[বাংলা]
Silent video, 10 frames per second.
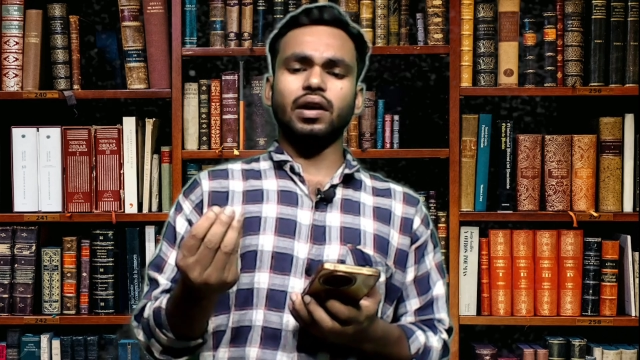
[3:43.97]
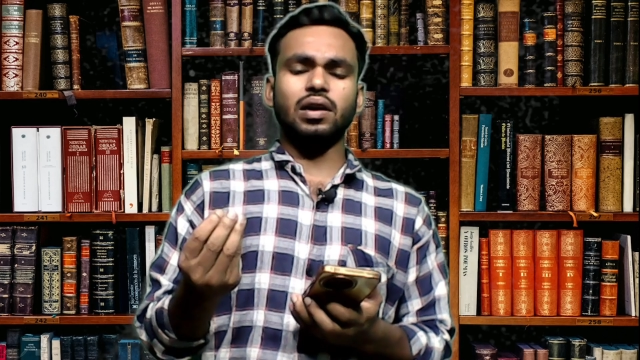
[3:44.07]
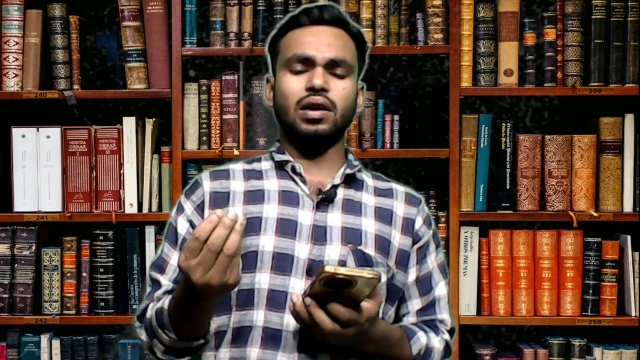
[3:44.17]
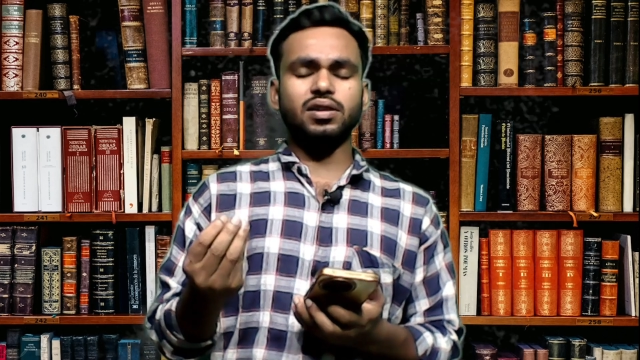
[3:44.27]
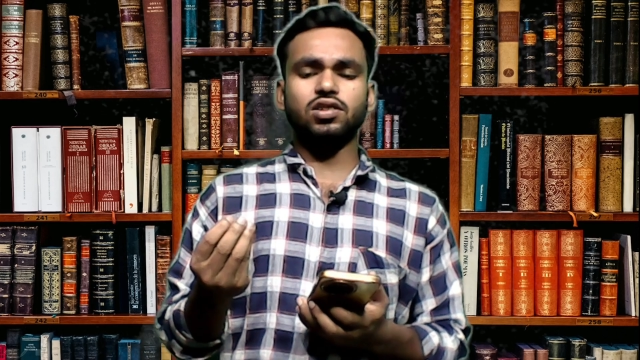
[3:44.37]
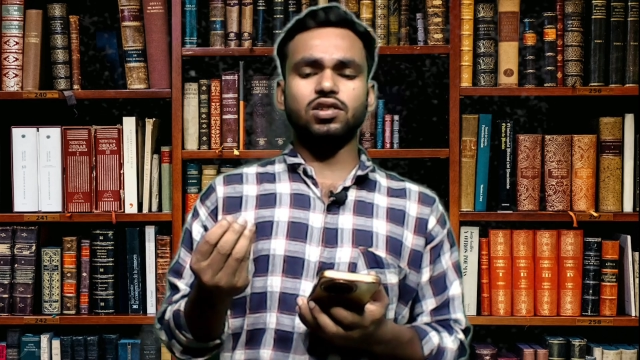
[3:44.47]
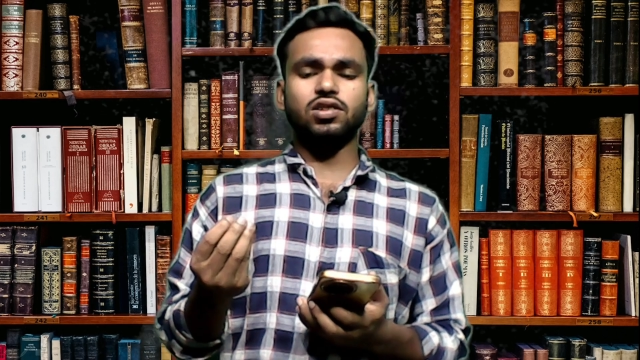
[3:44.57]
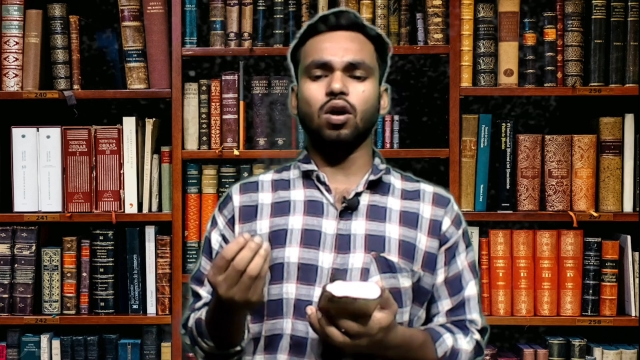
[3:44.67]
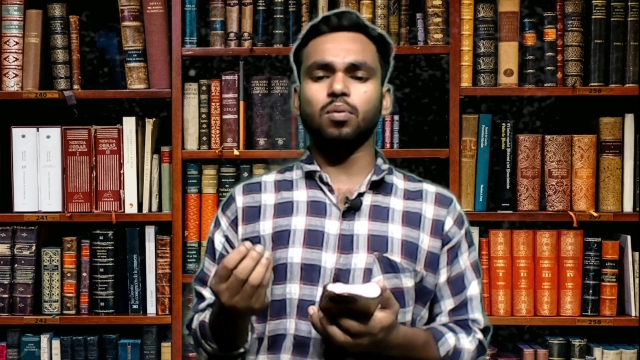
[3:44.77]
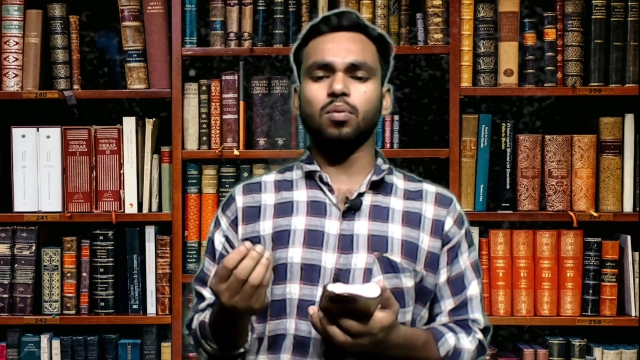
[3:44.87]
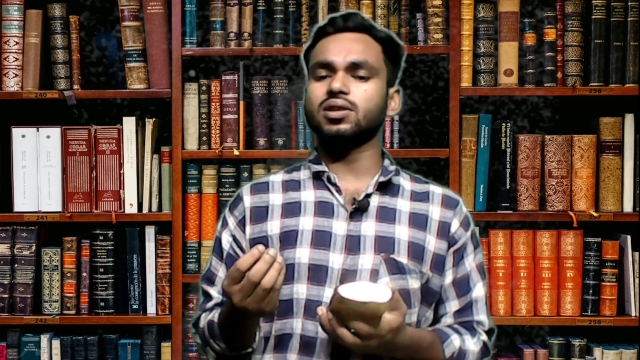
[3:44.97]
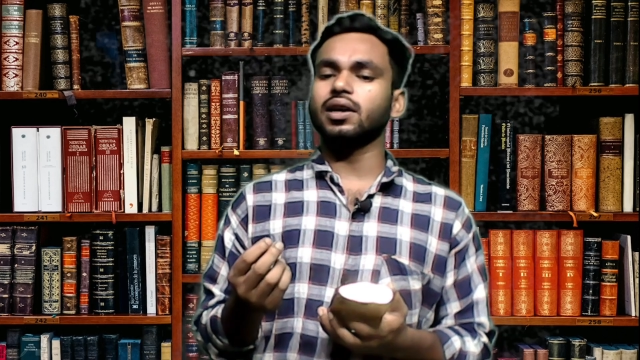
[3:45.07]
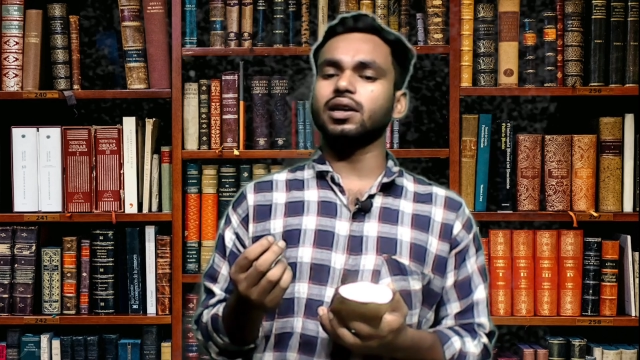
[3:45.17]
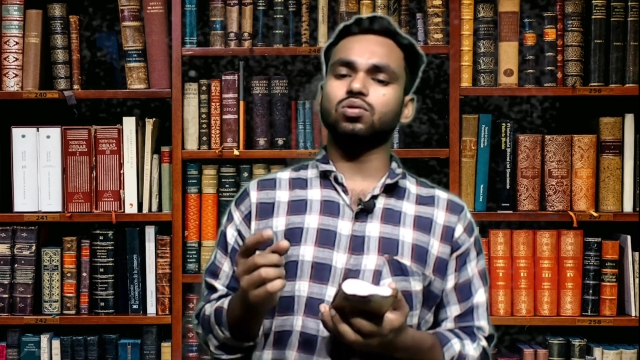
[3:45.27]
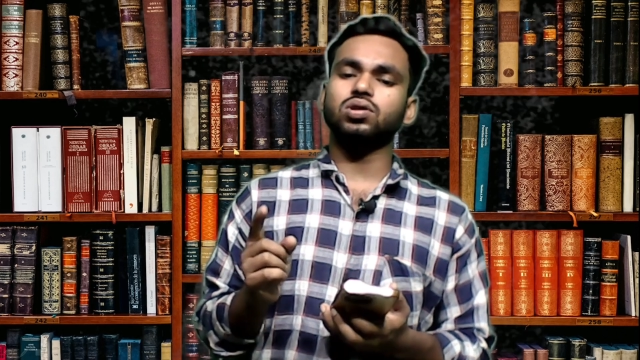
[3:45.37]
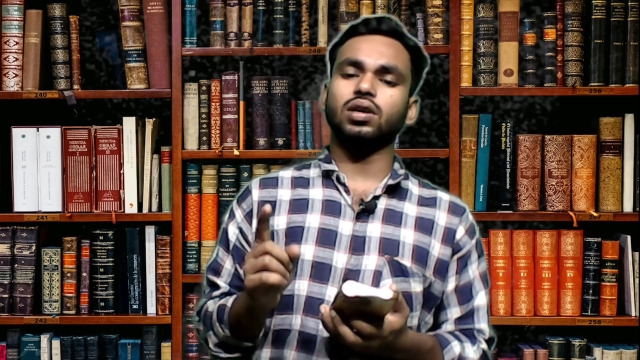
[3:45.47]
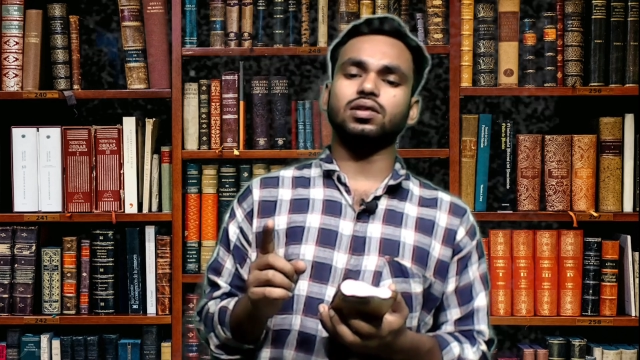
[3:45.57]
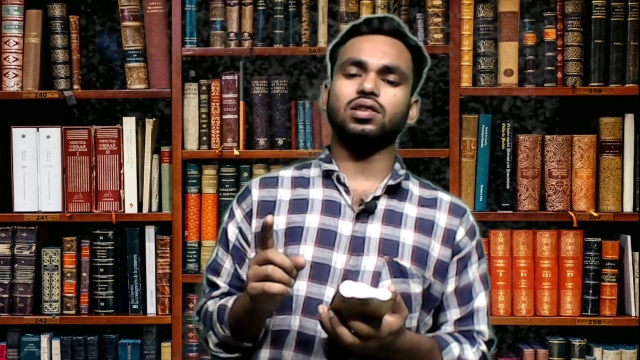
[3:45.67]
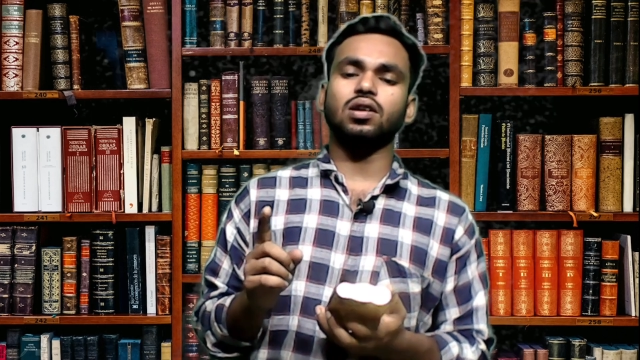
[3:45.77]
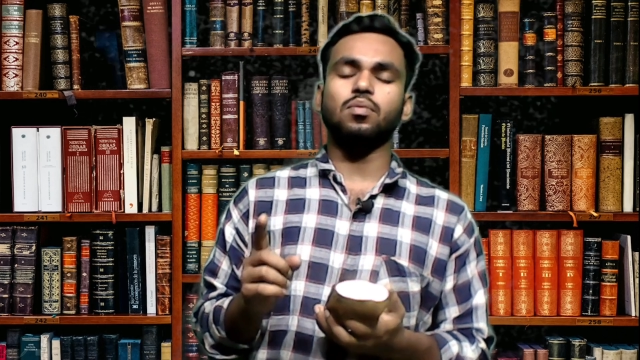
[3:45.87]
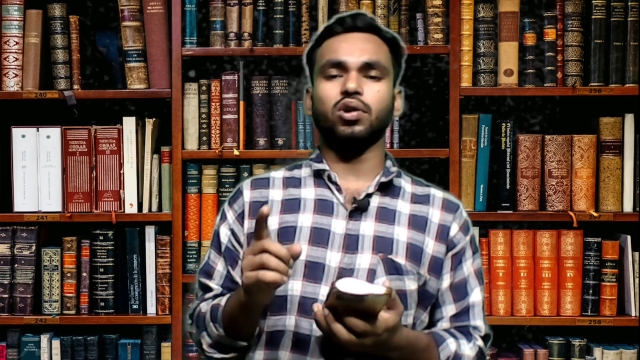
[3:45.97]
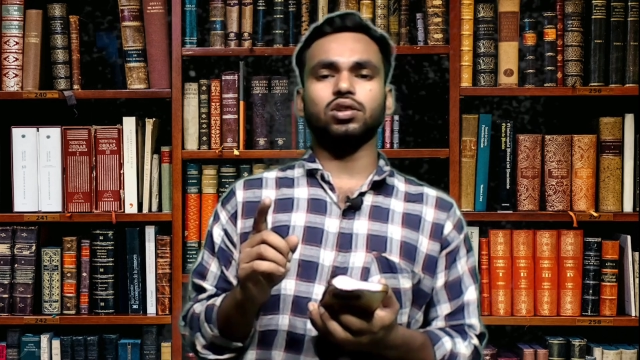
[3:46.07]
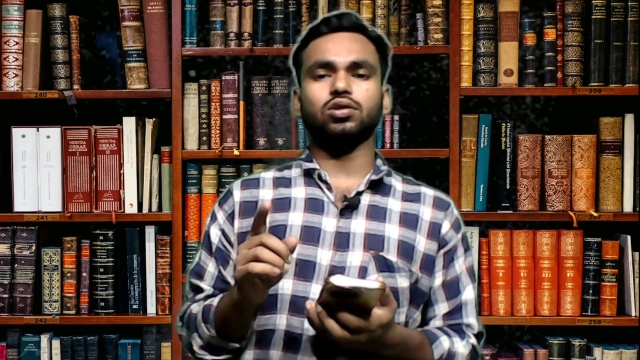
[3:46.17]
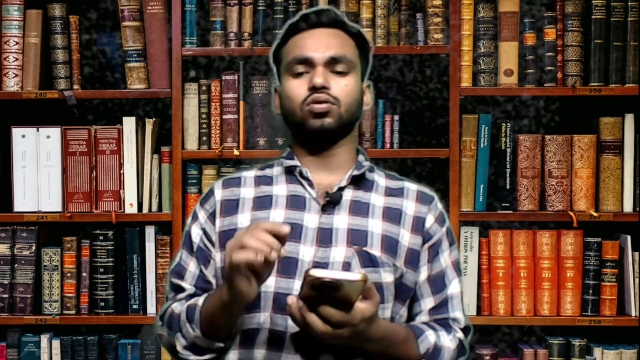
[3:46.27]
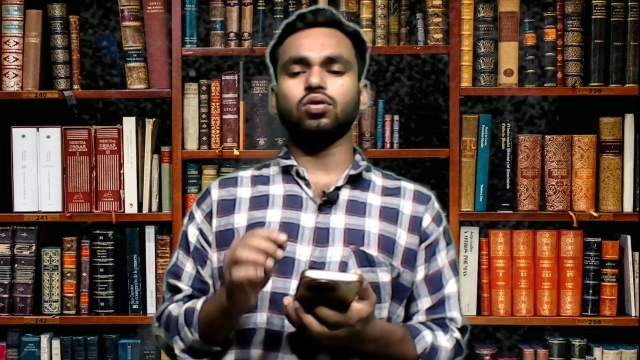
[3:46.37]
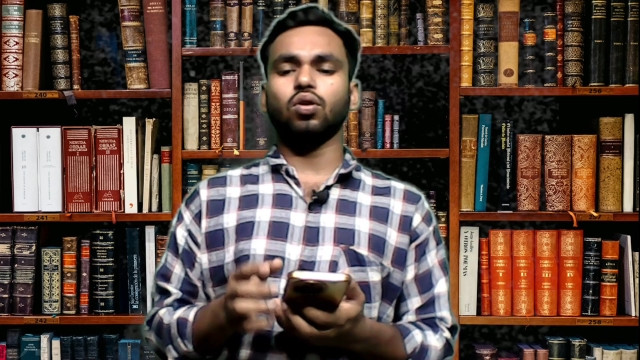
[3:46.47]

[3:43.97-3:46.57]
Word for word: এমার্জেন্সি অবস্থায় কিন্তু সেক্ষেত্রে ময়নাতদন্ত